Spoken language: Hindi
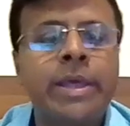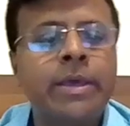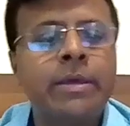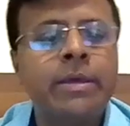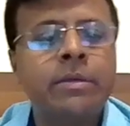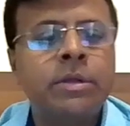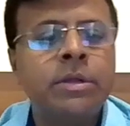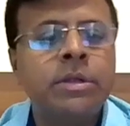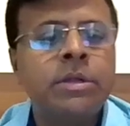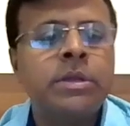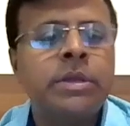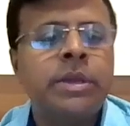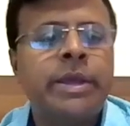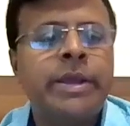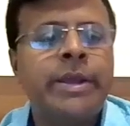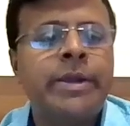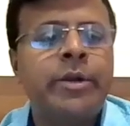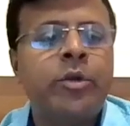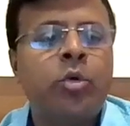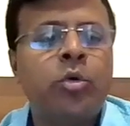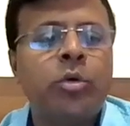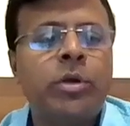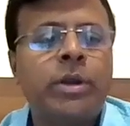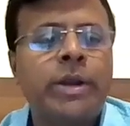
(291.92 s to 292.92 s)
नहीं है
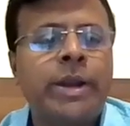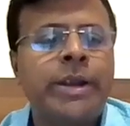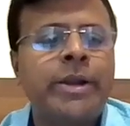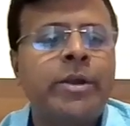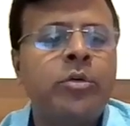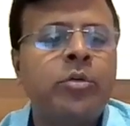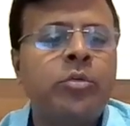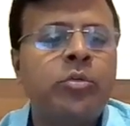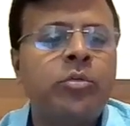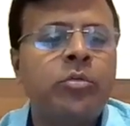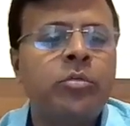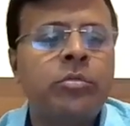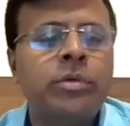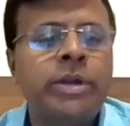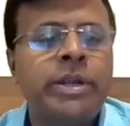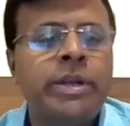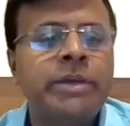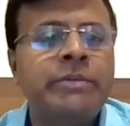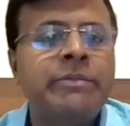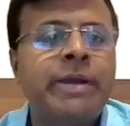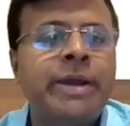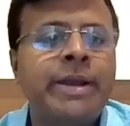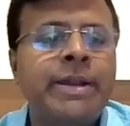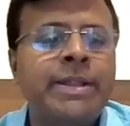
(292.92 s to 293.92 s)
यानी डोंट ट्राई टू
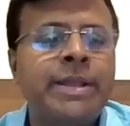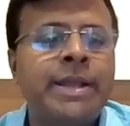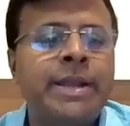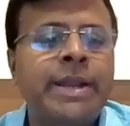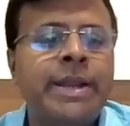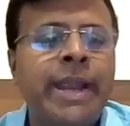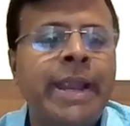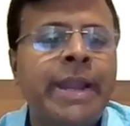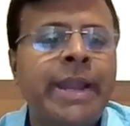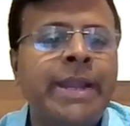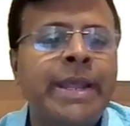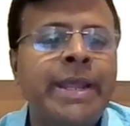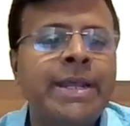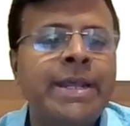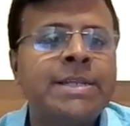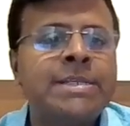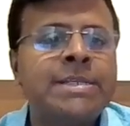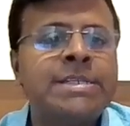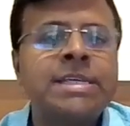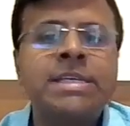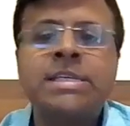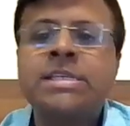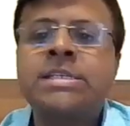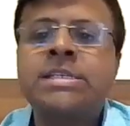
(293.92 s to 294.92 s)
डिवाइड दैट एटीन
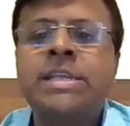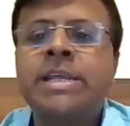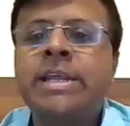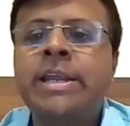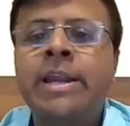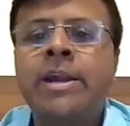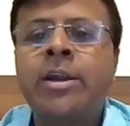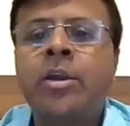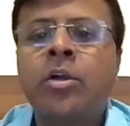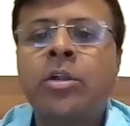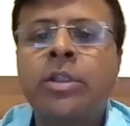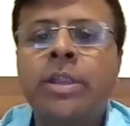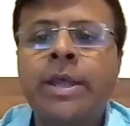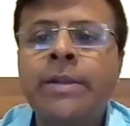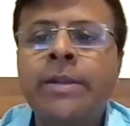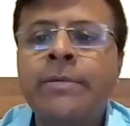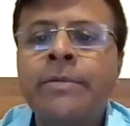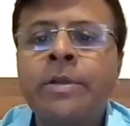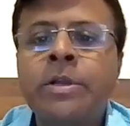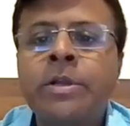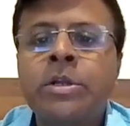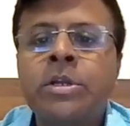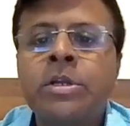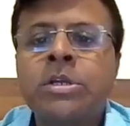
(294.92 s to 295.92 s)
एंड सिक्सटीन एंड ऑल दैट
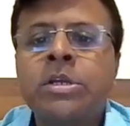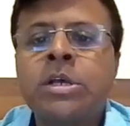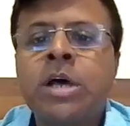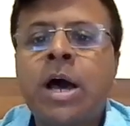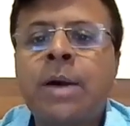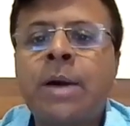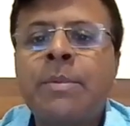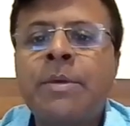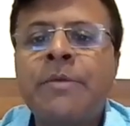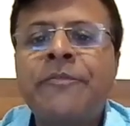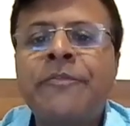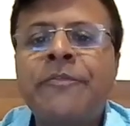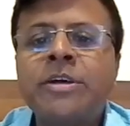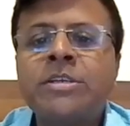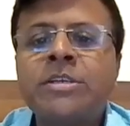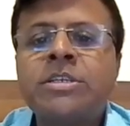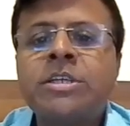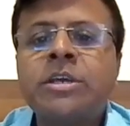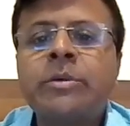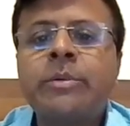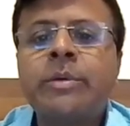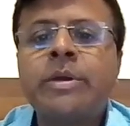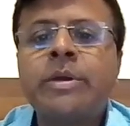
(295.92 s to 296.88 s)
अभी फर्स्ट